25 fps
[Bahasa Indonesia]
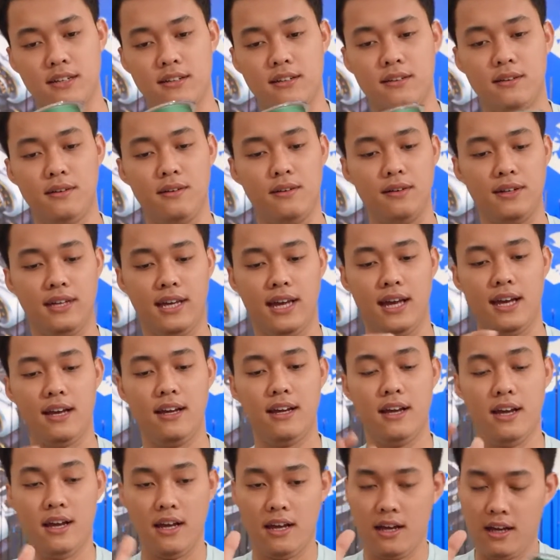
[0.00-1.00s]
Oh ya.
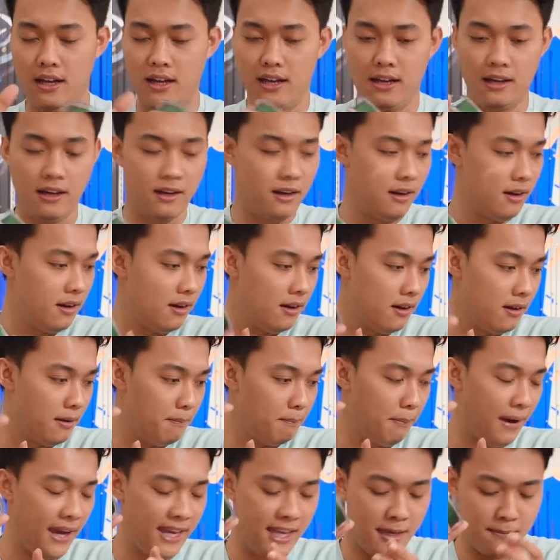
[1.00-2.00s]

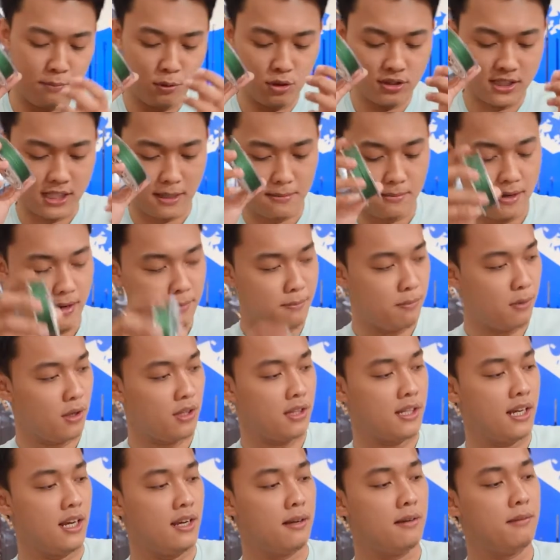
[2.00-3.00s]
P-nya pun sama buat
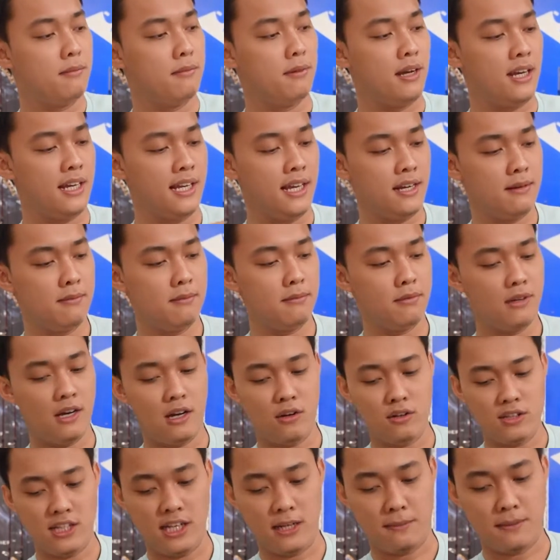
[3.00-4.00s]
ka kalian
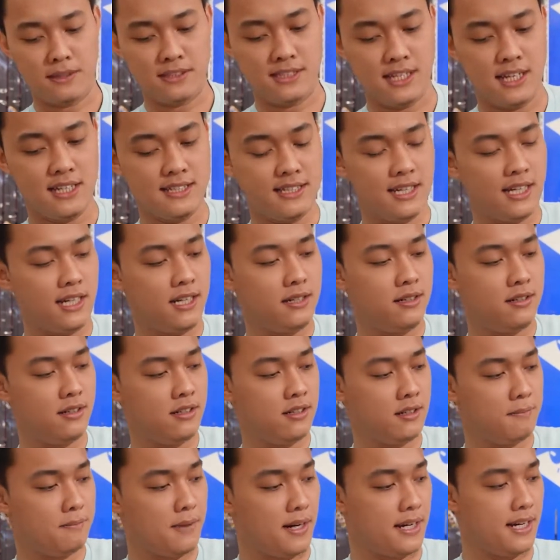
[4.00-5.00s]
kalau tidak percaya saya
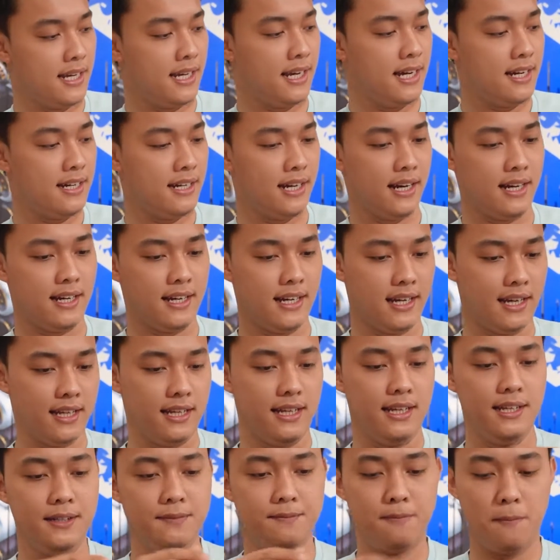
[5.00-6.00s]
akan bandingkan dengan yang
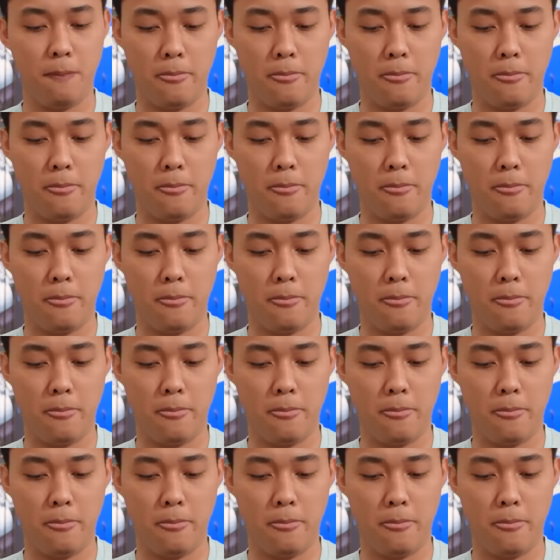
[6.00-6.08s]
ini.